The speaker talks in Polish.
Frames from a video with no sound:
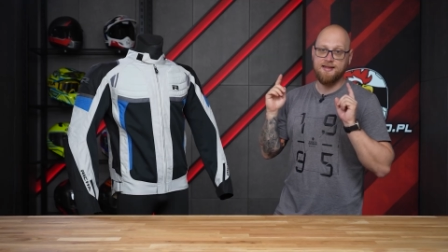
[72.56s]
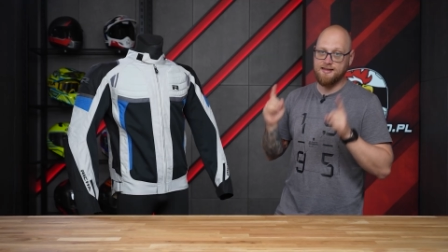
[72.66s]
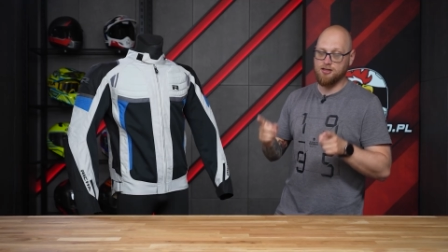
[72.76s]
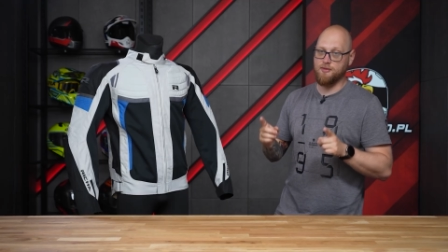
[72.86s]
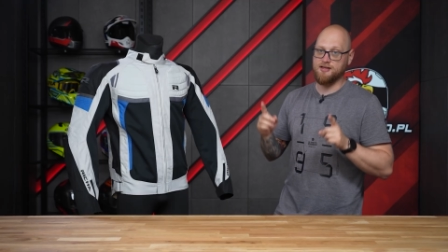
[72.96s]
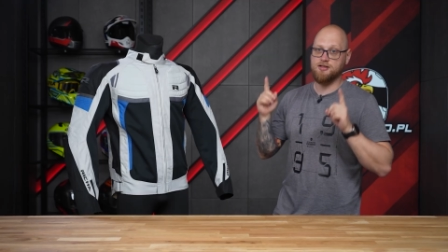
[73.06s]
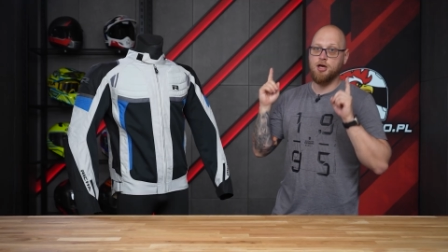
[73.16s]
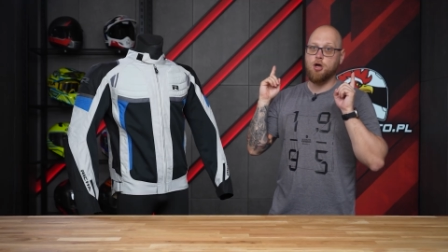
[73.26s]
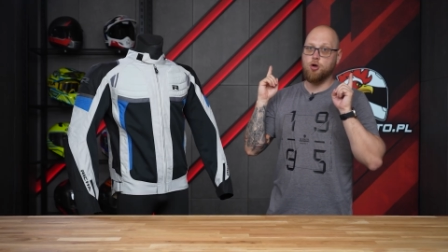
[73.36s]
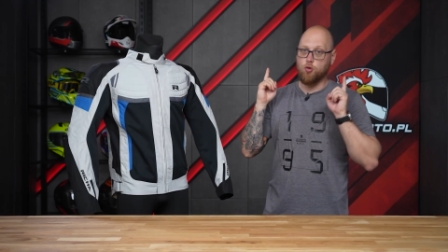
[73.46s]
Natomiast
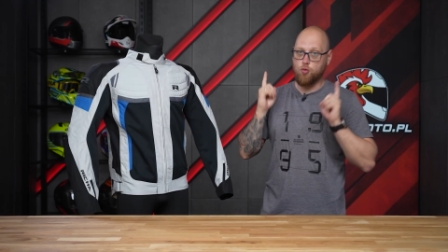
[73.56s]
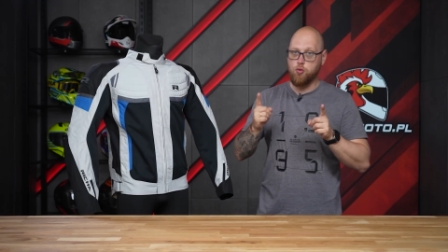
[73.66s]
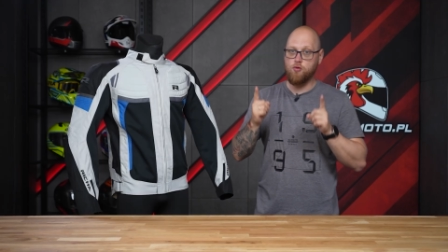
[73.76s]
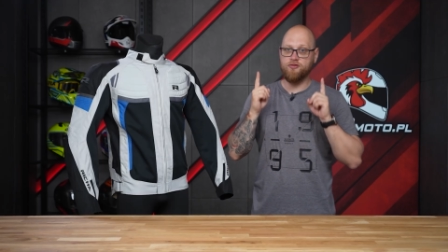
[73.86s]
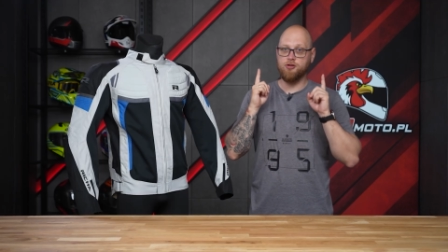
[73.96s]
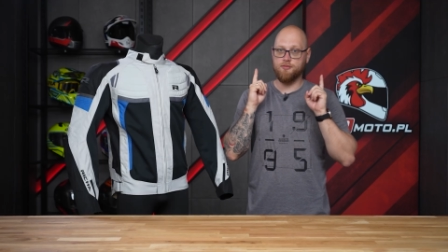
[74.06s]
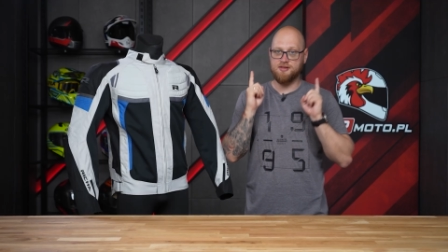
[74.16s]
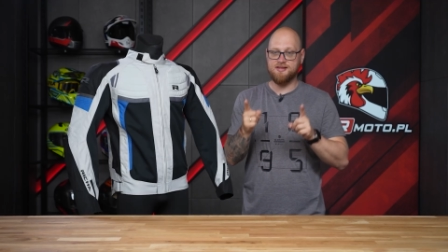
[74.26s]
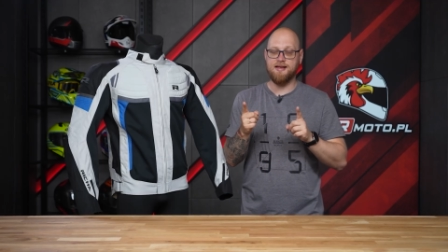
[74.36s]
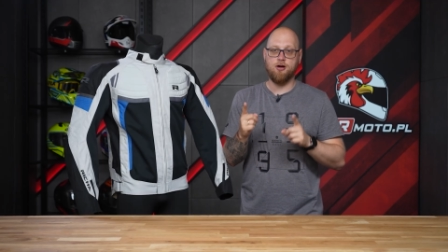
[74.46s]

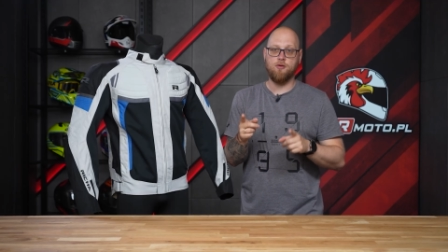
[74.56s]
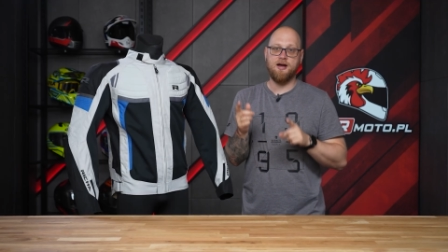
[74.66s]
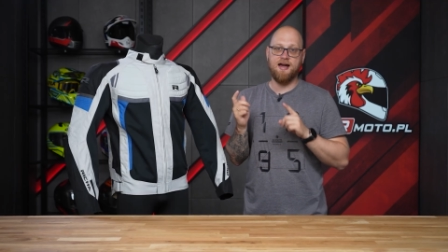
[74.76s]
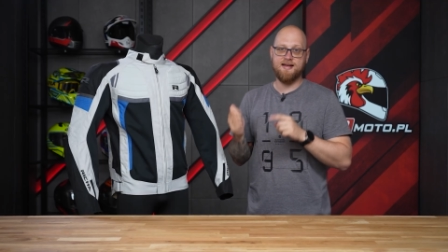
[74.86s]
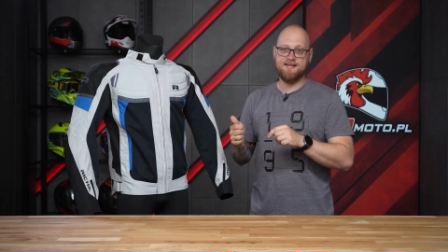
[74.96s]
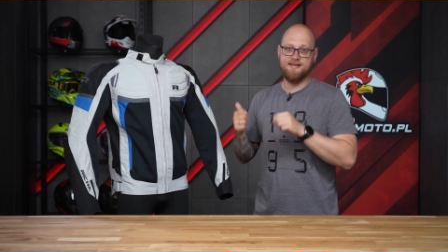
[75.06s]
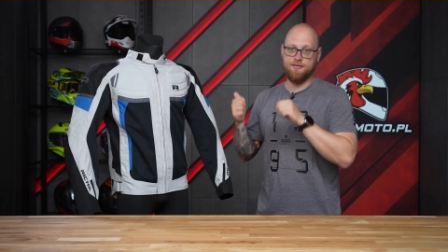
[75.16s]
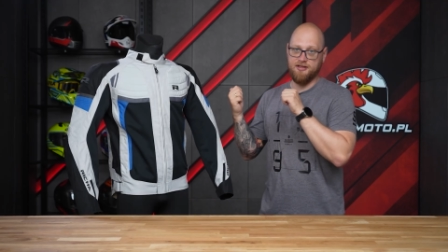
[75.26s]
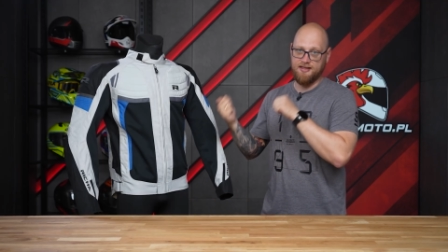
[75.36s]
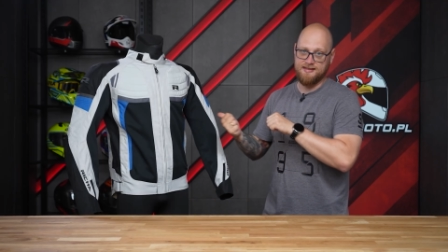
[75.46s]
główną cechą
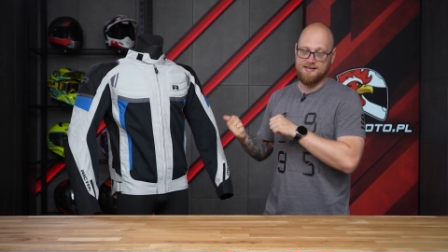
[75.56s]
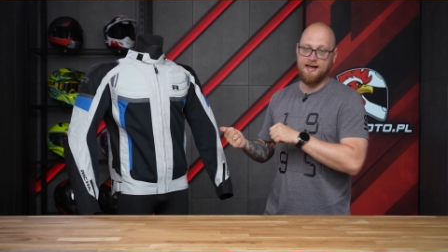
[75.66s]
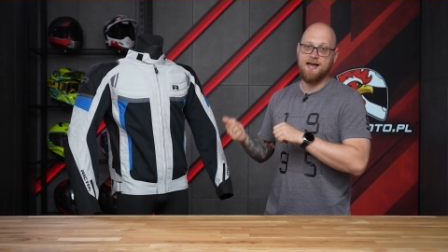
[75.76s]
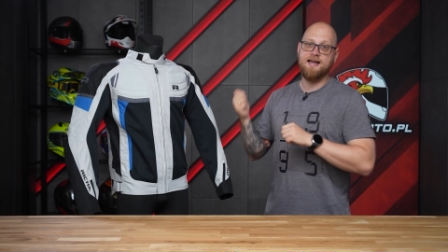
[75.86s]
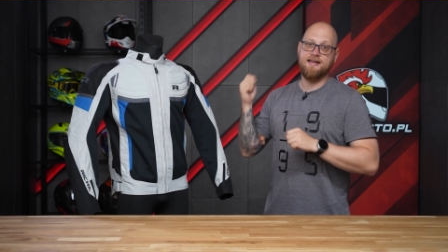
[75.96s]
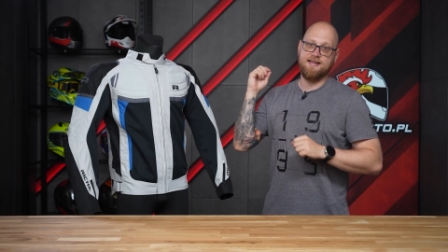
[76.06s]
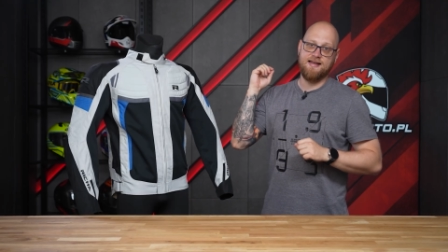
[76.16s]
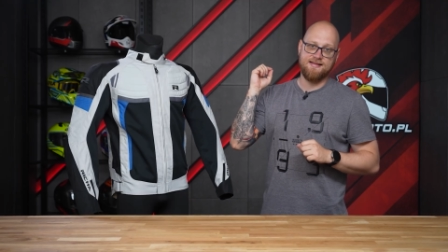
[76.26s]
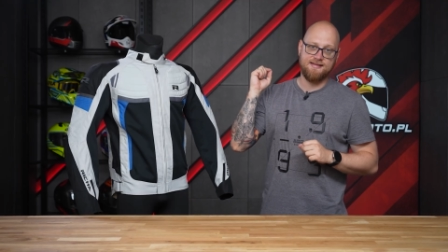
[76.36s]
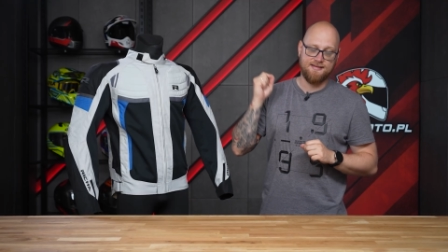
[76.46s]
Airstream X
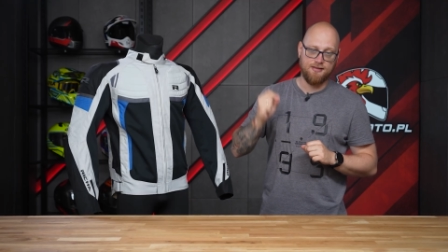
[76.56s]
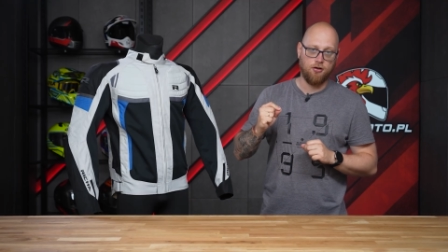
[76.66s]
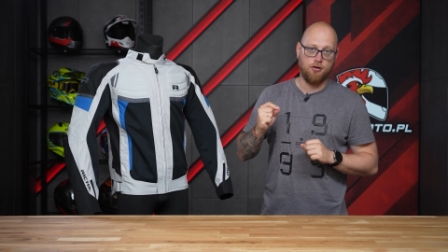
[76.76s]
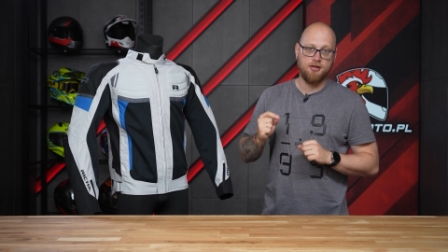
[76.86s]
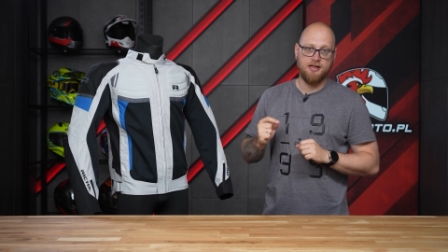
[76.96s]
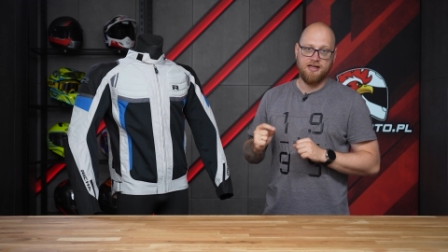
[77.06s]
jest to,